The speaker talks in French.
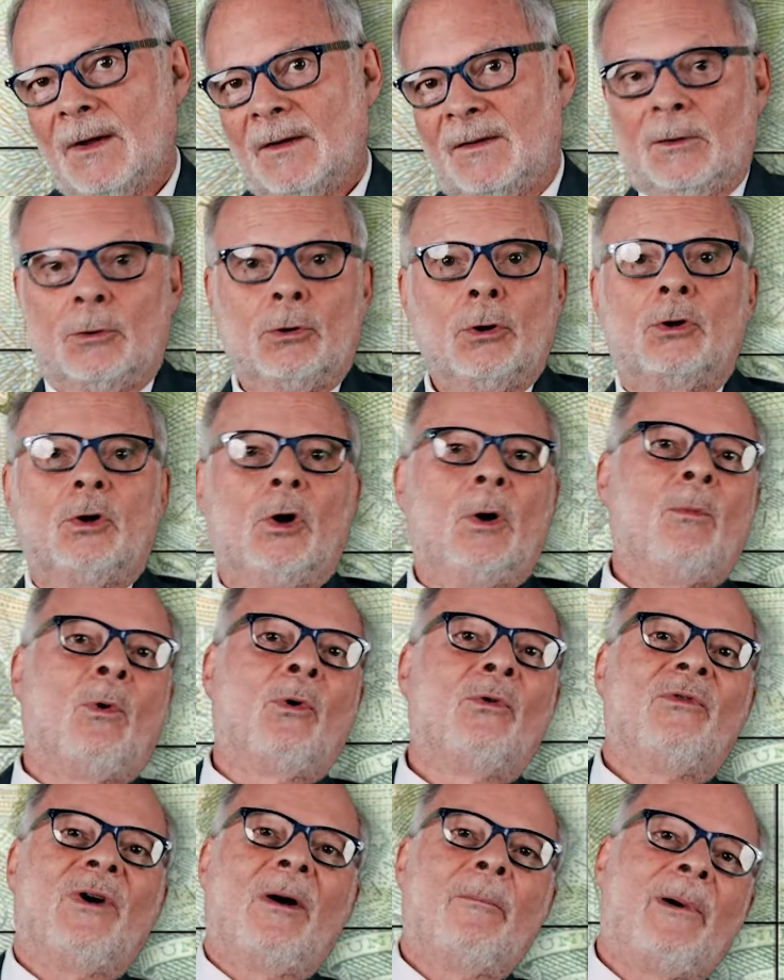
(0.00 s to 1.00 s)
c'est que comme
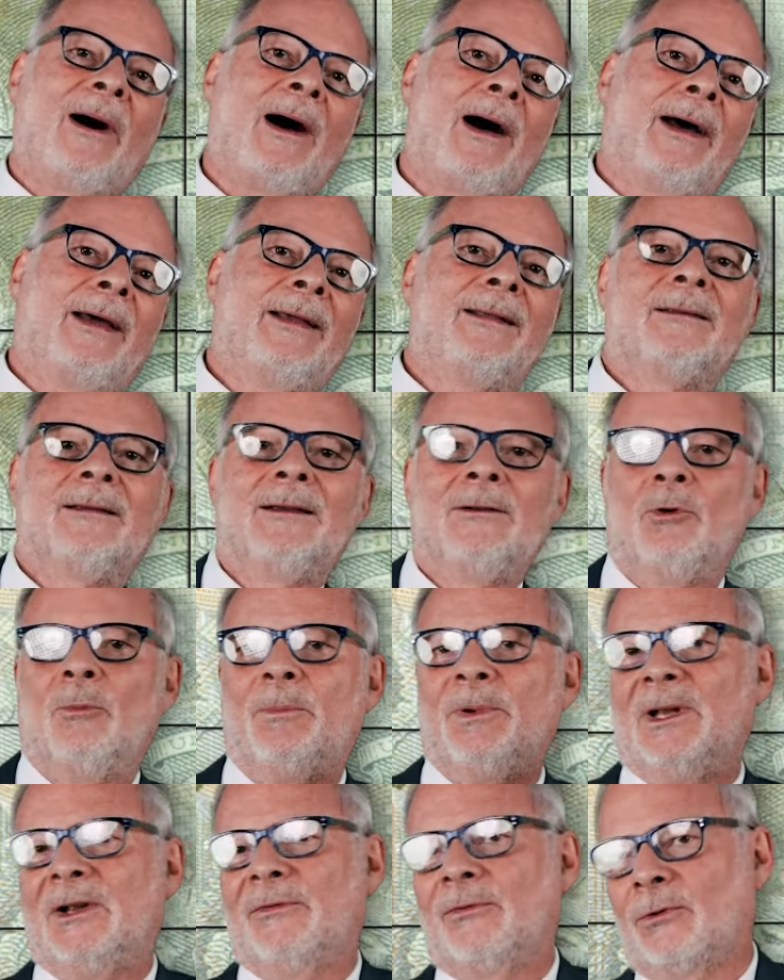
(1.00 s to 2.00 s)
on ne va pas arrêter de
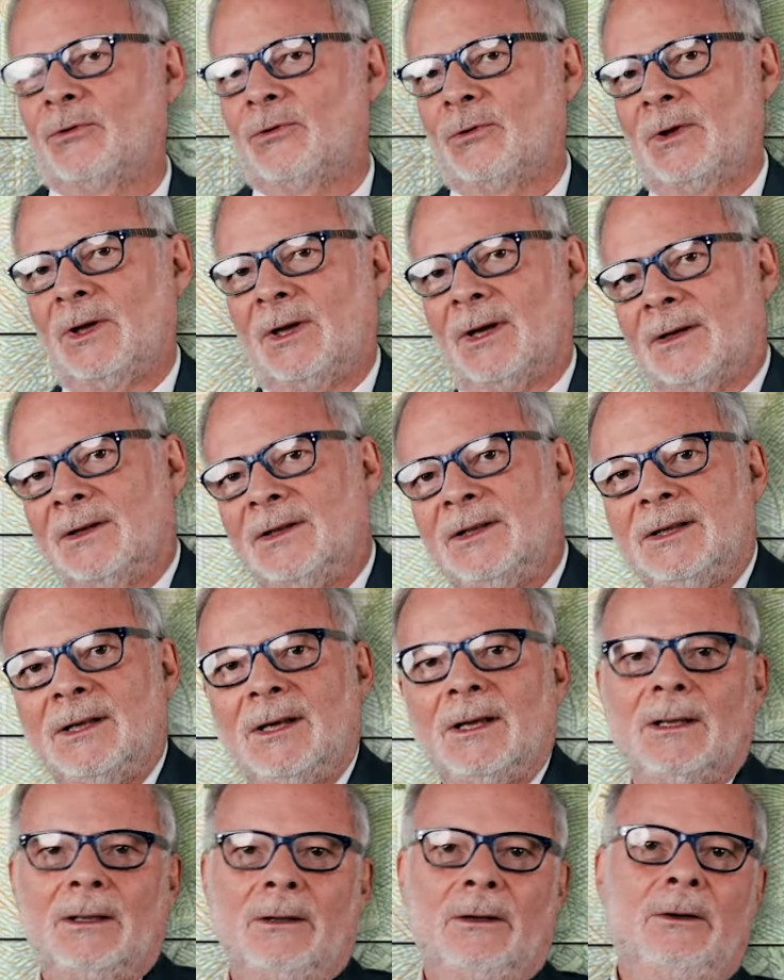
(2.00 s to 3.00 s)
payer les fonctionnaires
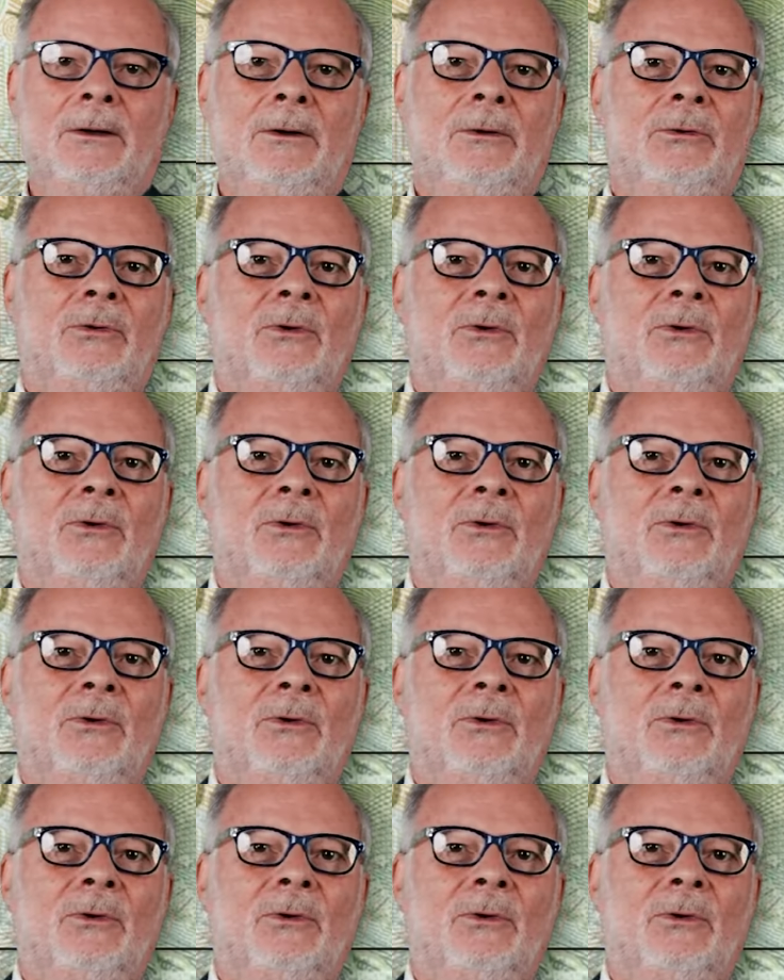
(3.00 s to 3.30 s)
ni euh,